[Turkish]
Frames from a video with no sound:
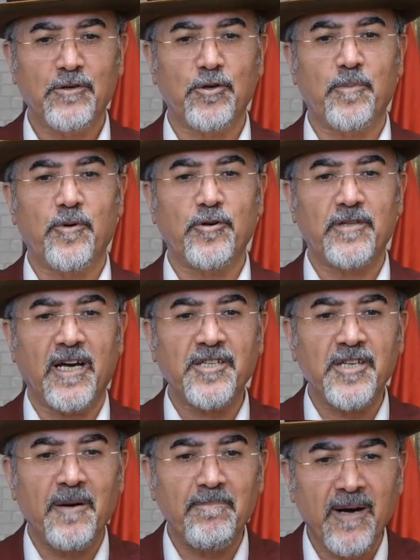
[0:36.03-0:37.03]

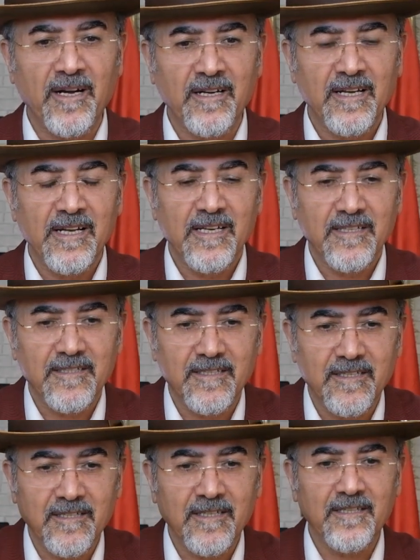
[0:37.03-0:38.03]
röportaj yapmak,
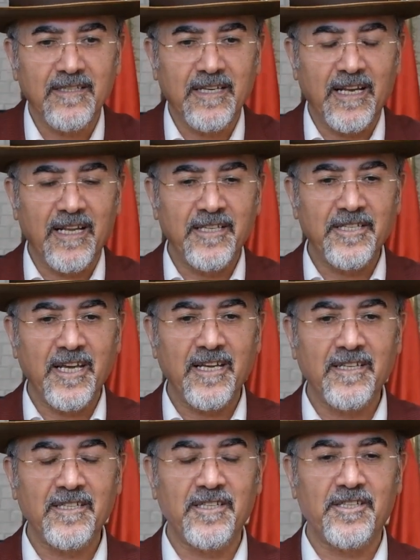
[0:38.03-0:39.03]
sizin
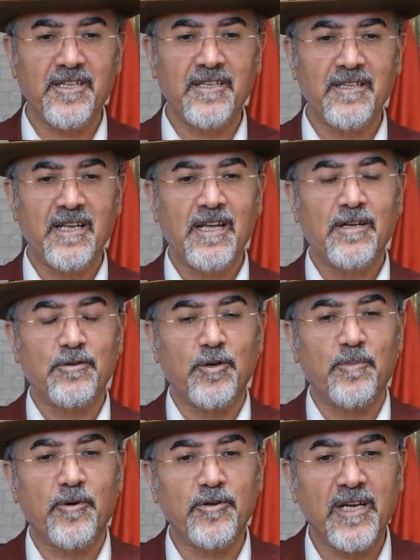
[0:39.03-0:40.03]
geleceğiniz için
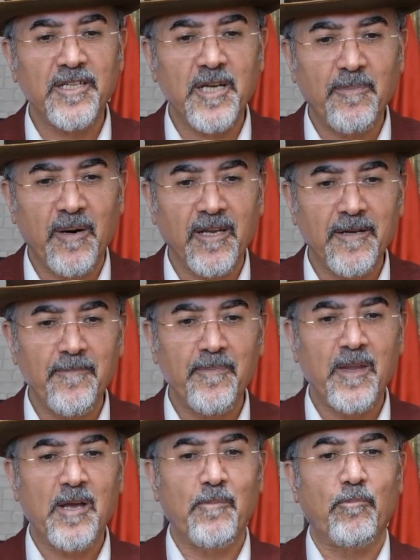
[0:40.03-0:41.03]
röportaj
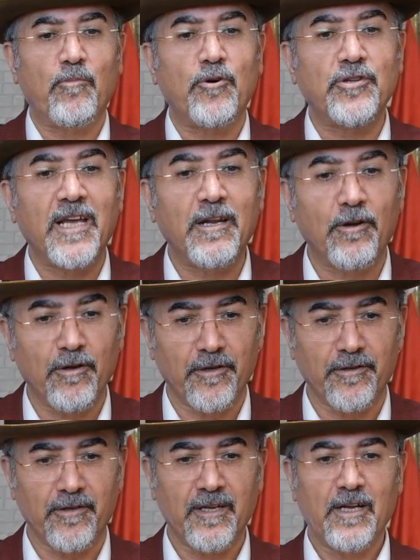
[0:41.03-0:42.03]
yapalım, model
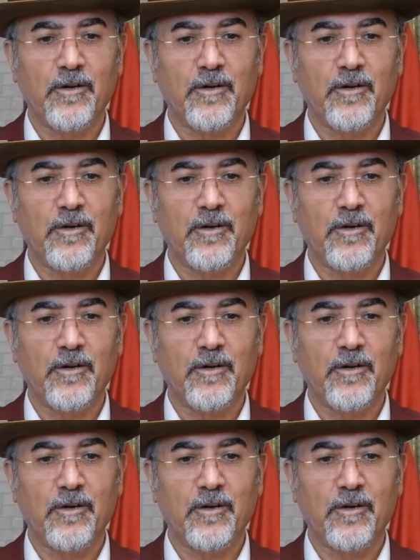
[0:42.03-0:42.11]
olun,